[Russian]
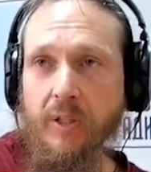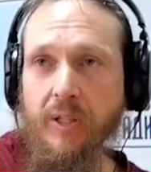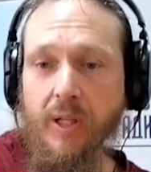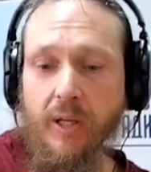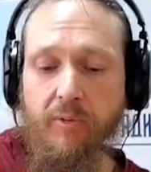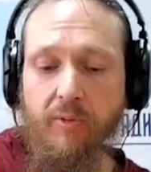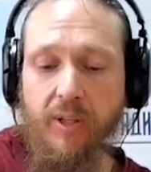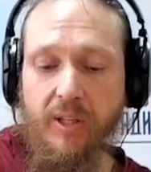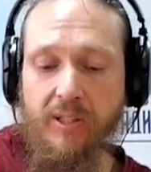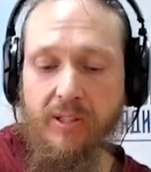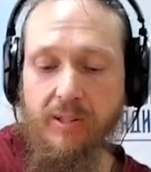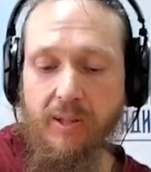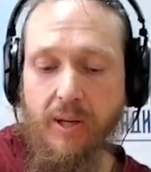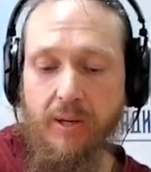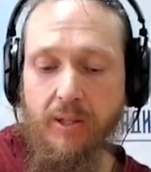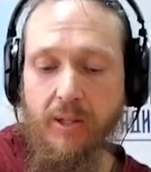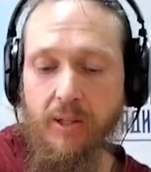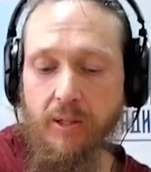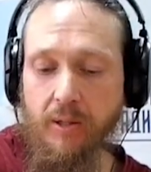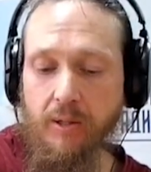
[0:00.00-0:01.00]
древних
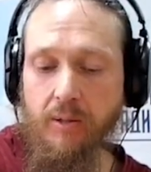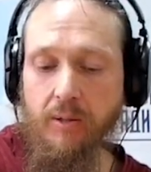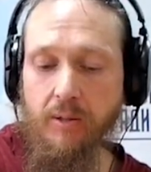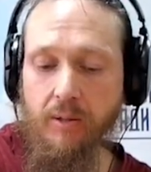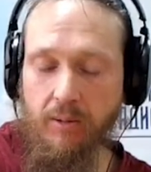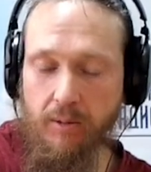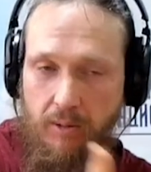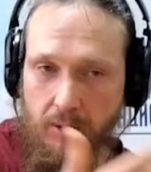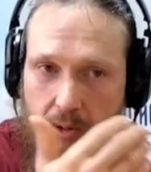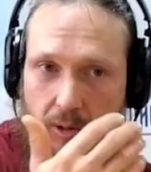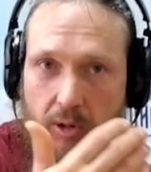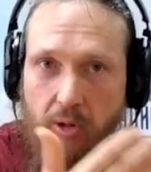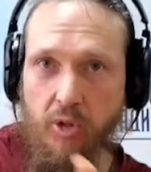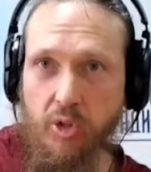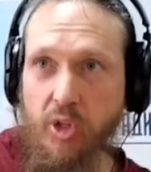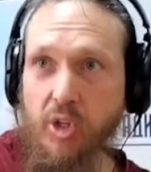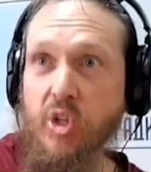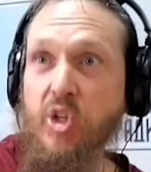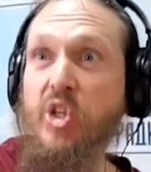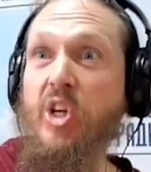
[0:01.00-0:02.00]
знаний э,
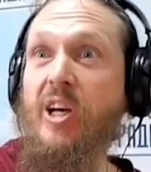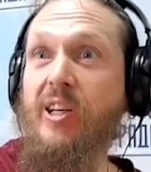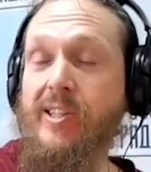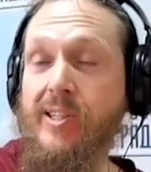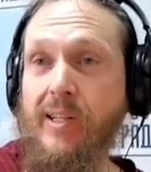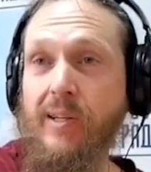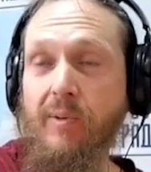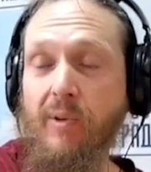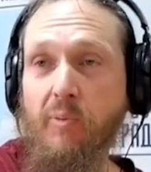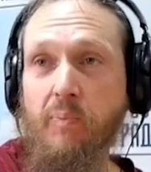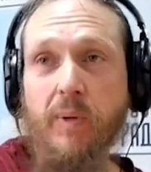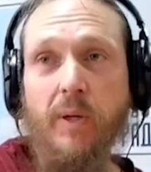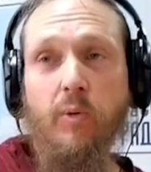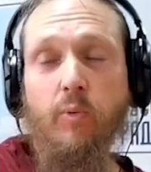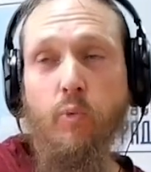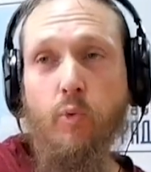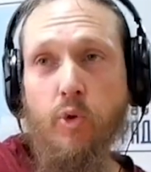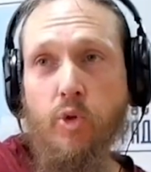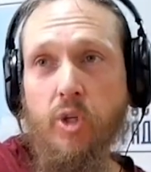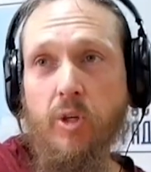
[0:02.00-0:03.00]
жить счастливо в
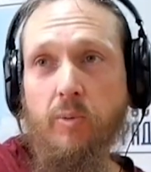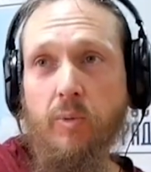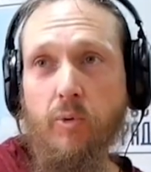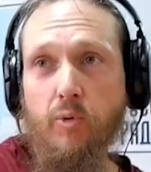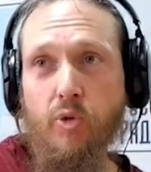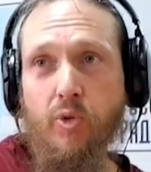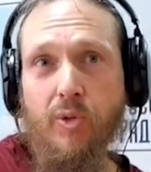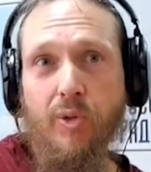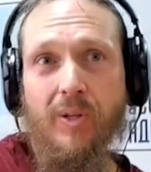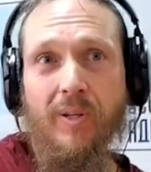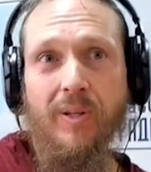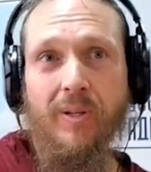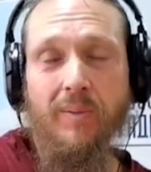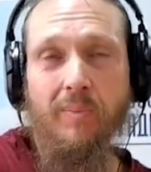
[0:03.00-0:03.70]
первую очередь, потому что